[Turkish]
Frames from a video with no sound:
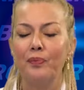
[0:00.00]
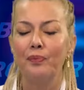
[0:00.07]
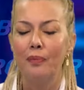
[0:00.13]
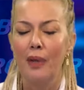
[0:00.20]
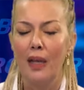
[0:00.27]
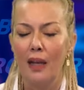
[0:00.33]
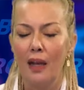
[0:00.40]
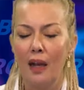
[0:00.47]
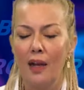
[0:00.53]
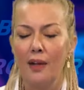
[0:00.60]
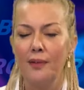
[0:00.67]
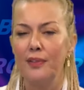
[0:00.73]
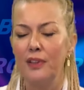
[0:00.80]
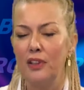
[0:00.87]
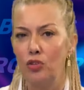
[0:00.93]
B
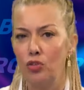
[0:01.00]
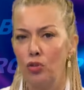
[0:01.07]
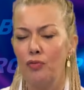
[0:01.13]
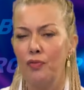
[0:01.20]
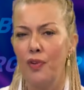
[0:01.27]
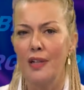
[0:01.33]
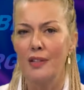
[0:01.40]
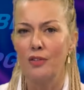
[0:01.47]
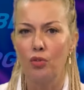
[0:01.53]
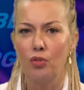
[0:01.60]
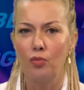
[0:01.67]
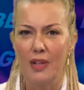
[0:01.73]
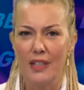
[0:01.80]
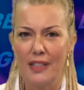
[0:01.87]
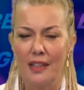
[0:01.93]
harfinin çok fazla
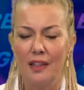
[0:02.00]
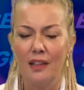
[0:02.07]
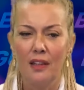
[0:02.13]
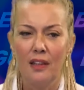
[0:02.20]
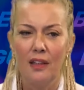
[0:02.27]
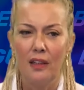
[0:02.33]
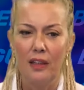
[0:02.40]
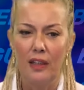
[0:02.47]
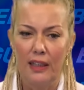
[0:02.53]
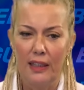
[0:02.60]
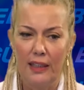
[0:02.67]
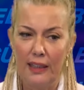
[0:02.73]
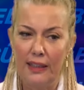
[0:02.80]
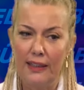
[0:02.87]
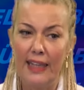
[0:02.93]
olması
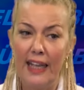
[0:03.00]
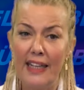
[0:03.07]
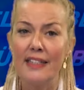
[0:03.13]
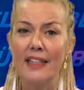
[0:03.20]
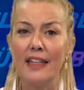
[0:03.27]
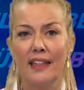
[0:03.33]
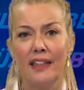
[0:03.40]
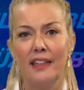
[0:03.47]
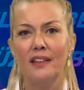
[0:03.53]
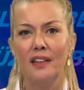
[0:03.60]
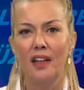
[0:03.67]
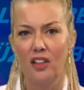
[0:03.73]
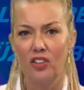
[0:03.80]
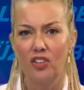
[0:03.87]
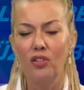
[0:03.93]
e, destek
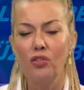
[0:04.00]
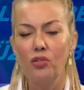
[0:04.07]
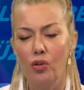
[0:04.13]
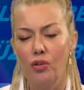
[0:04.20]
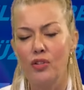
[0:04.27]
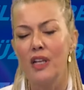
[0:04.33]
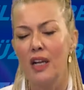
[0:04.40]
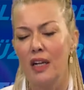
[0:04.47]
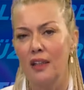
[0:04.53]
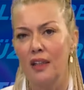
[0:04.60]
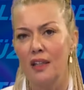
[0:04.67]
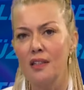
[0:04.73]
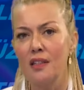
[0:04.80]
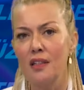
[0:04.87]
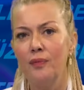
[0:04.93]
ihtiyacının
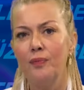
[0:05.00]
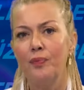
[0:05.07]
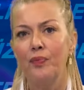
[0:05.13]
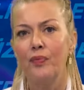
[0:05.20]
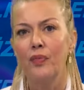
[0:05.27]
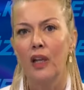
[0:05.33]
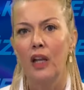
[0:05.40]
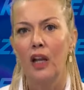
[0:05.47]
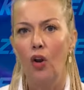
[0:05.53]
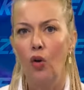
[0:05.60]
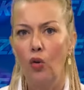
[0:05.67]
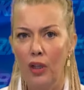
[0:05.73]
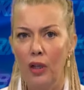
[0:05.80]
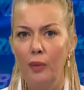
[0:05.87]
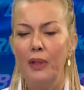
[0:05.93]
göstergesi
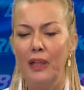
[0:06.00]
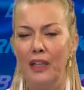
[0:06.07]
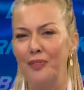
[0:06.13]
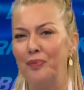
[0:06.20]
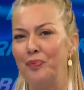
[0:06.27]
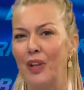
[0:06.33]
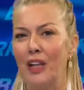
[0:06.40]
olabilir.